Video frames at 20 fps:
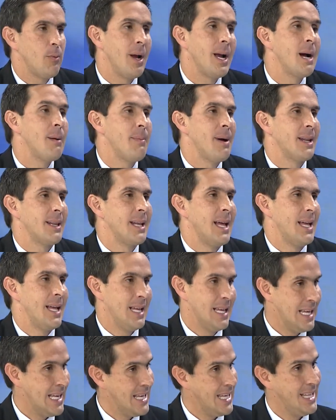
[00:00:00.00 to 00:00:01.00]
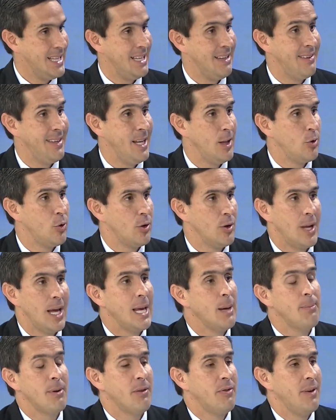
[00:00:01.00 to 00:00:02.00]
te va a escapar nada. Y te insisto,
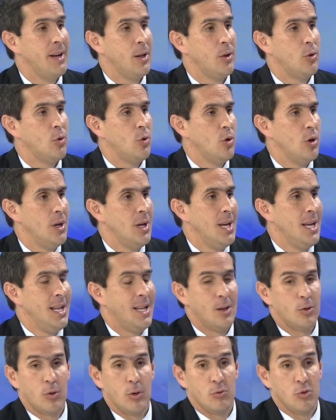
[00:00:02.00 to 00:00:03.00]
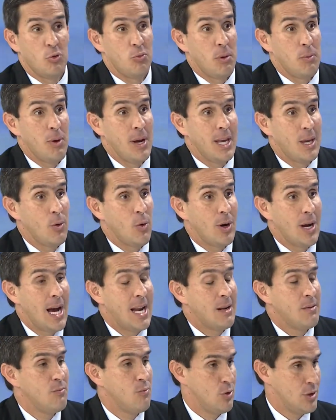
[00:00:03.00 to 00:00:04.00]
nadie es perfecto, nos podemos
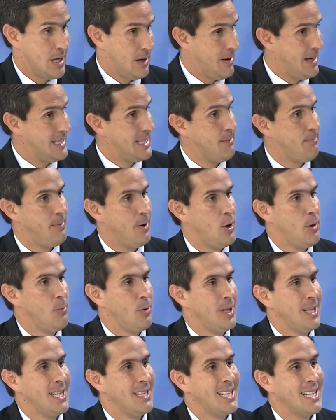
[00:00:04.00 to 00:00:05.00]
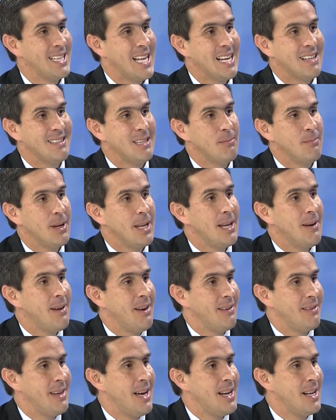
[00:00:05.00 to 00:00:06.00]
equivocar muchas veces, pero lo importante es tratar siempre de
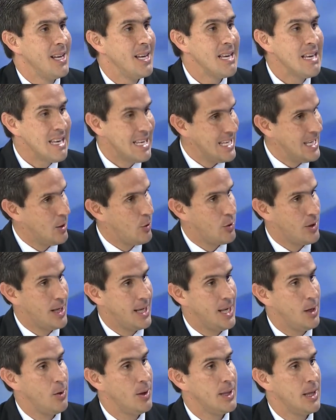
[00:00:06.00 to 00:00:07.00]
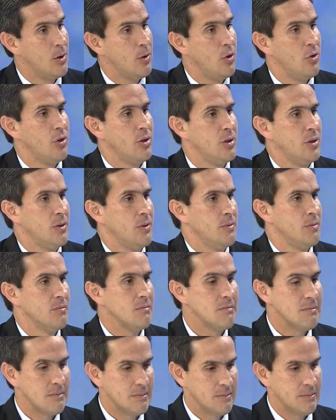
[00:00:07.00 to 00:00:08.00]
avanzar y corregir nuestras cosas. ¿Cómo
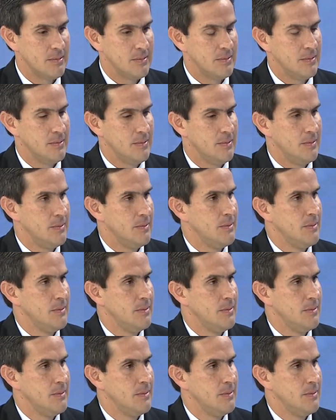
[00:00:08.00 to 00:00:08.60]
es la articulación con el